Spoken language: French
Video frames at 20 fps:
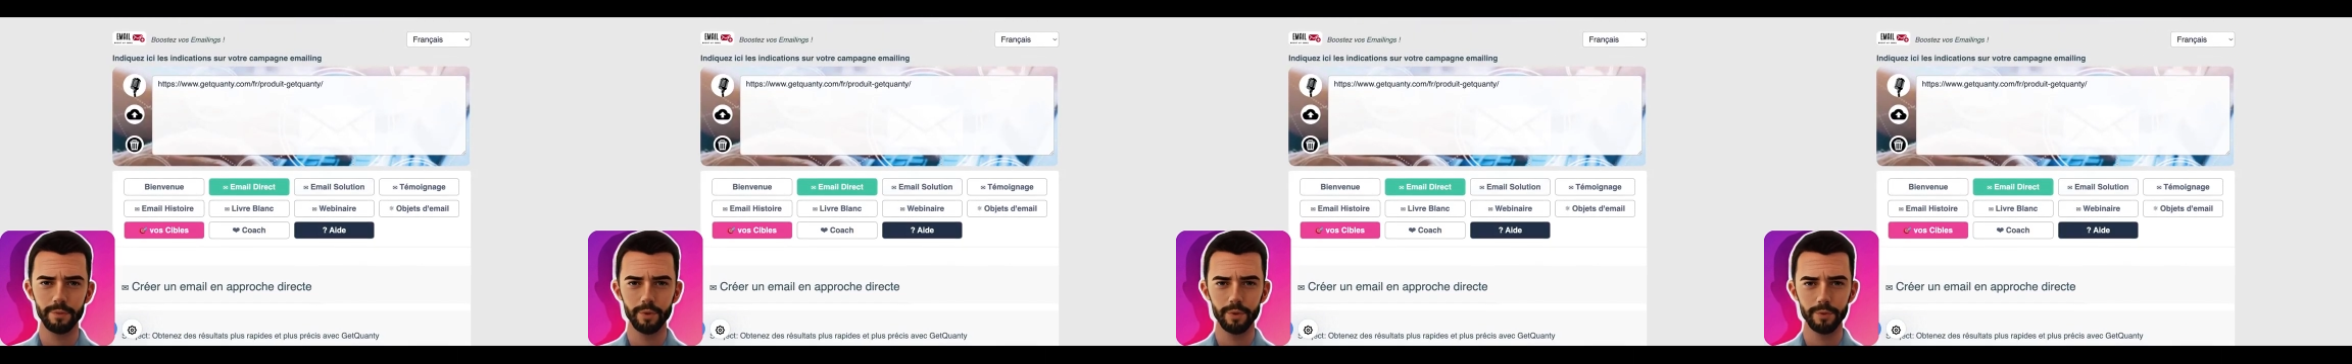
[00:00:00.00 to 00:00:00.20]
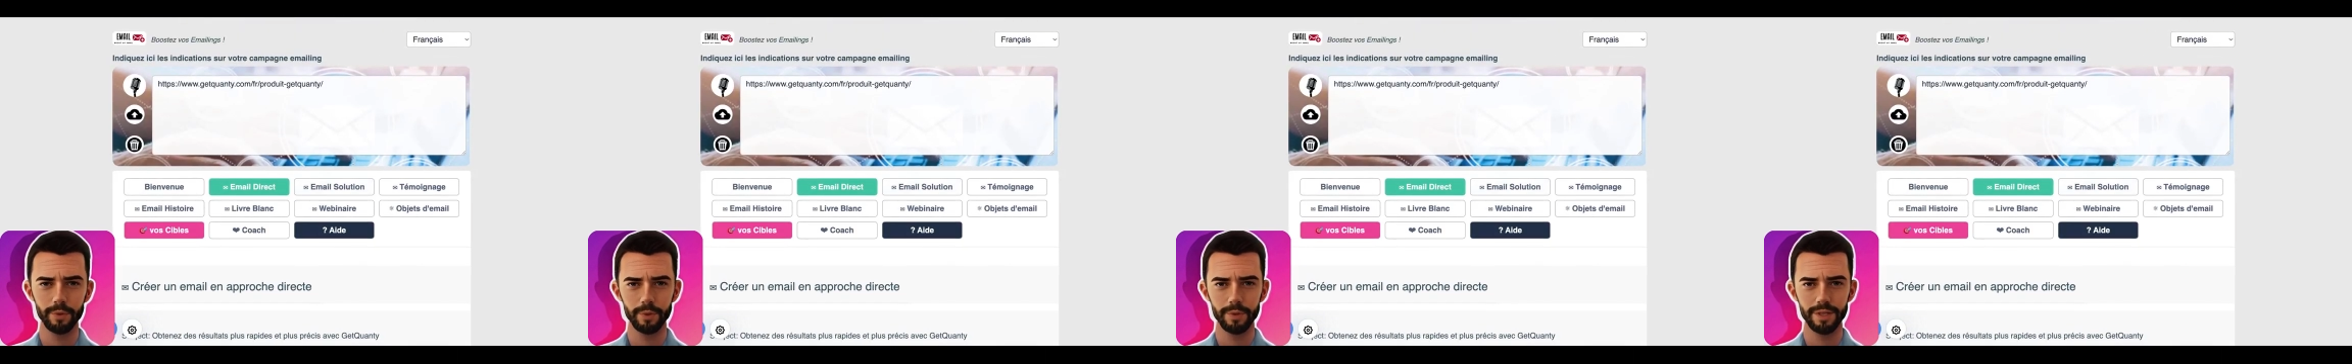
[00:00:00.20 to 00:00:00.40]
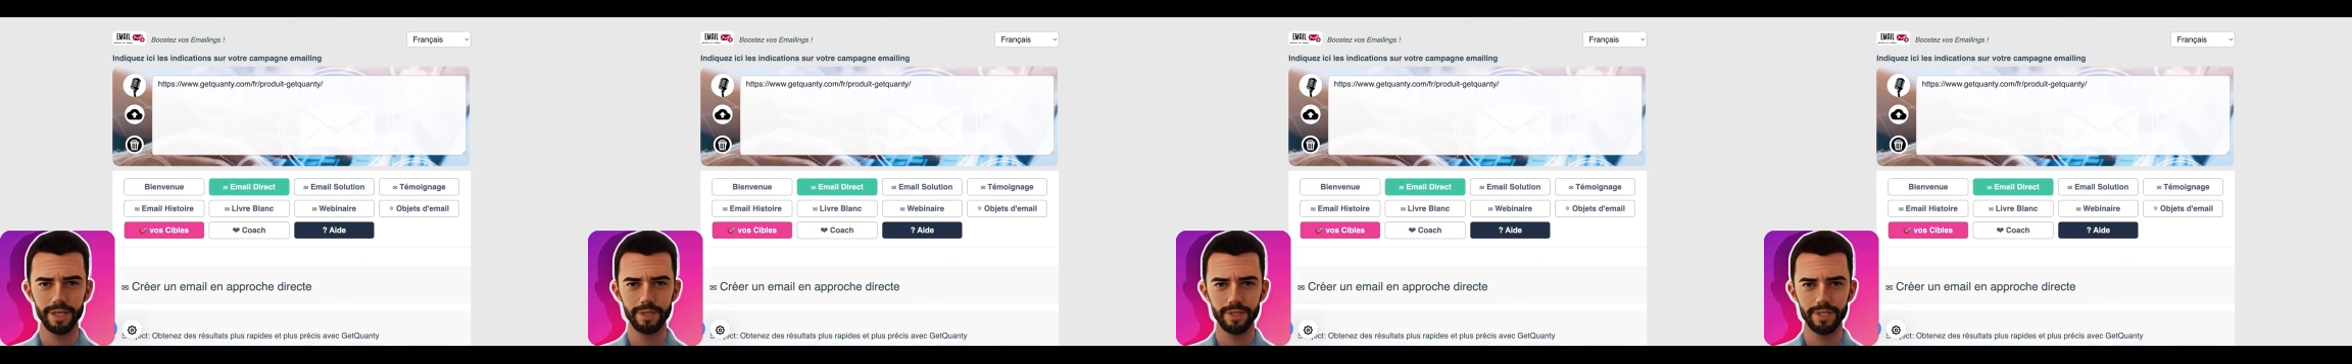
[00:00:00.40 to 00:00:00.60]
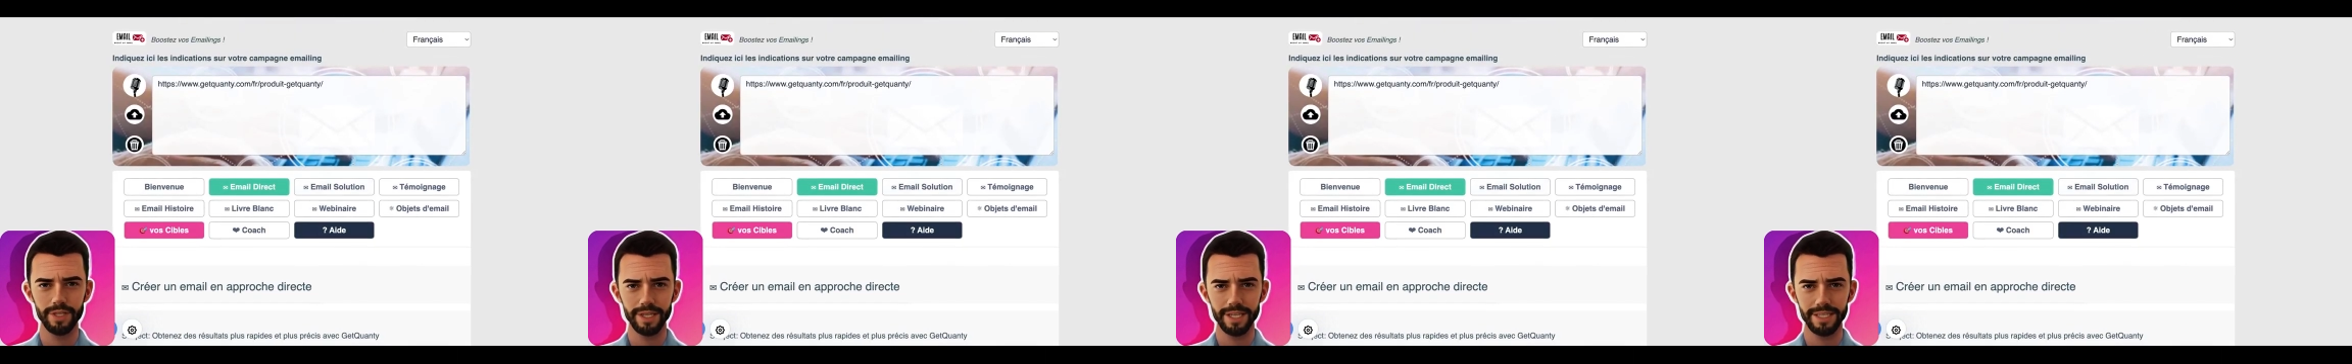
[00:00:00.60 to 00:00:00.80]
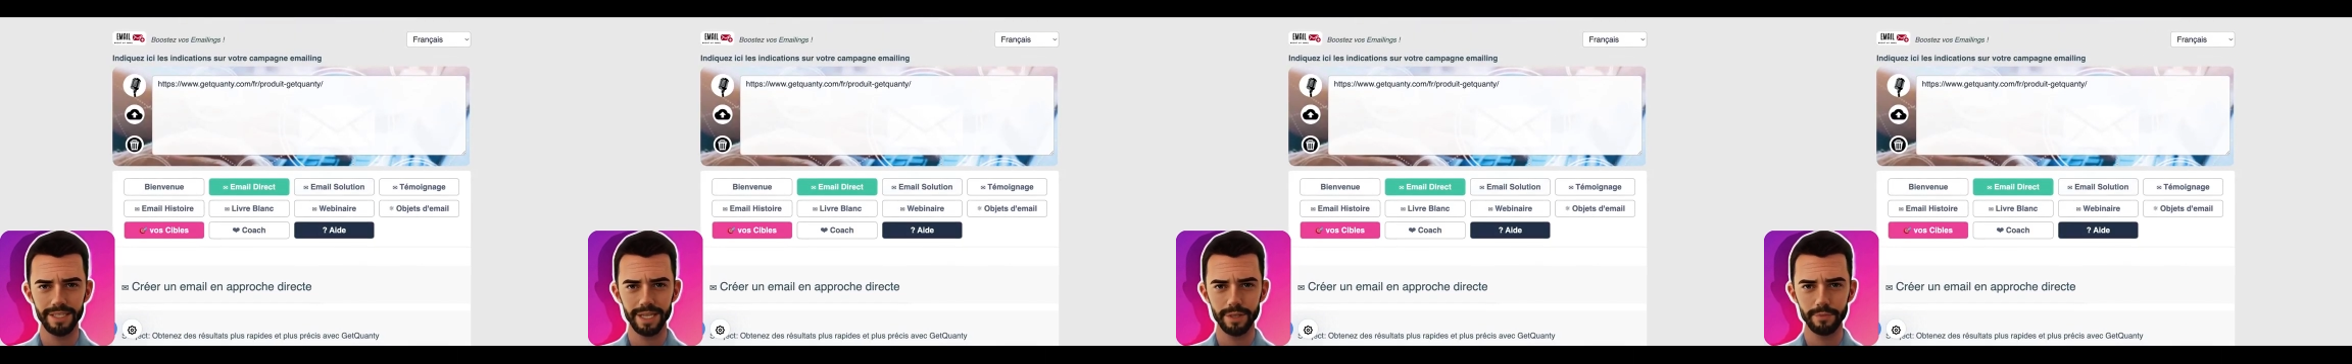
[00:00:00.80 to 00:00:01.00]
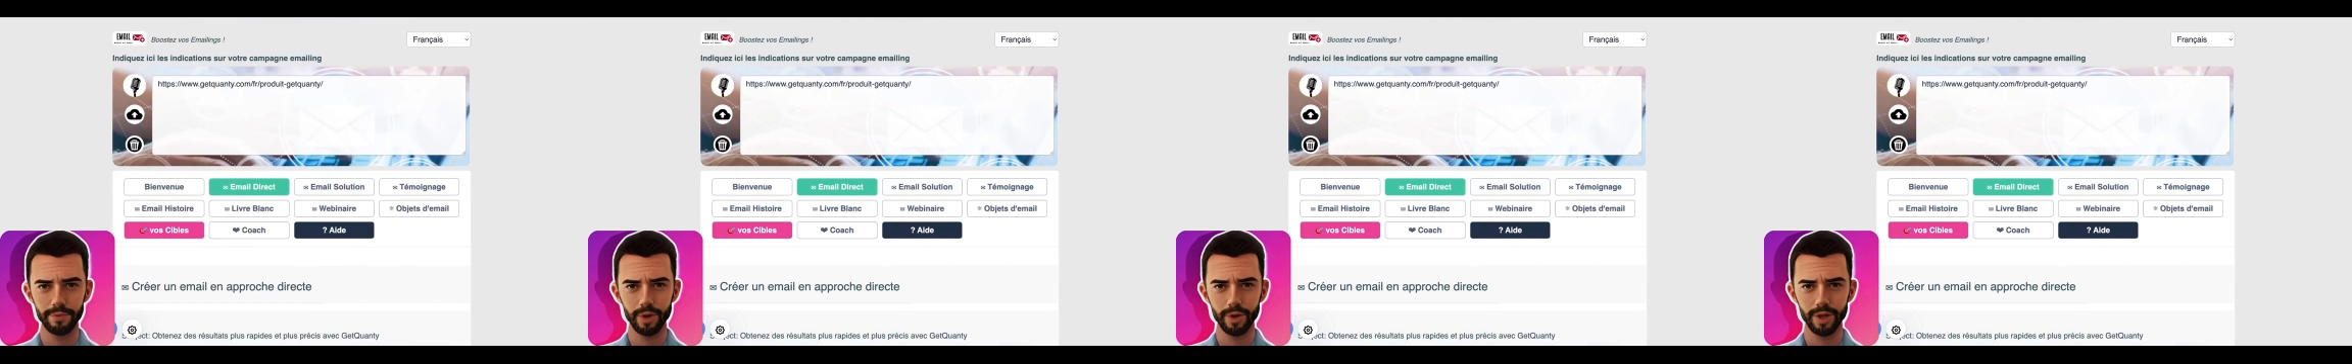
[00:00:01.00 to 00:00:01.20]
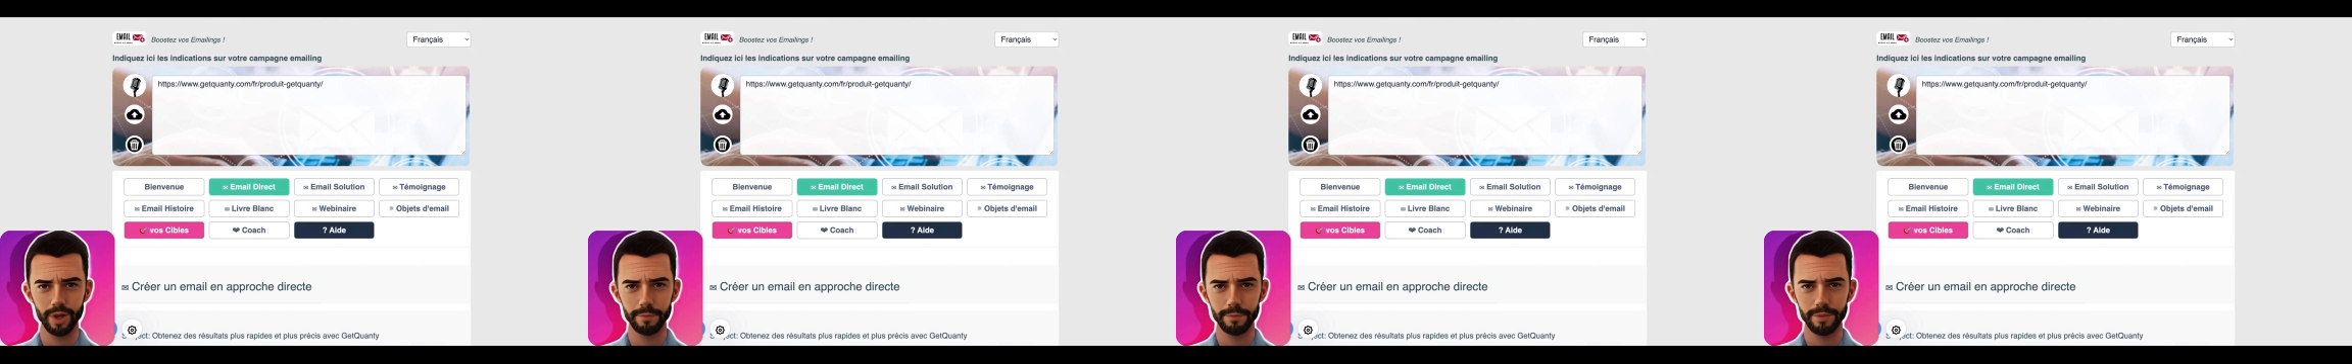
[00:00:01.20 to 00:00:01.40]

vous pouvez l'utiliser pour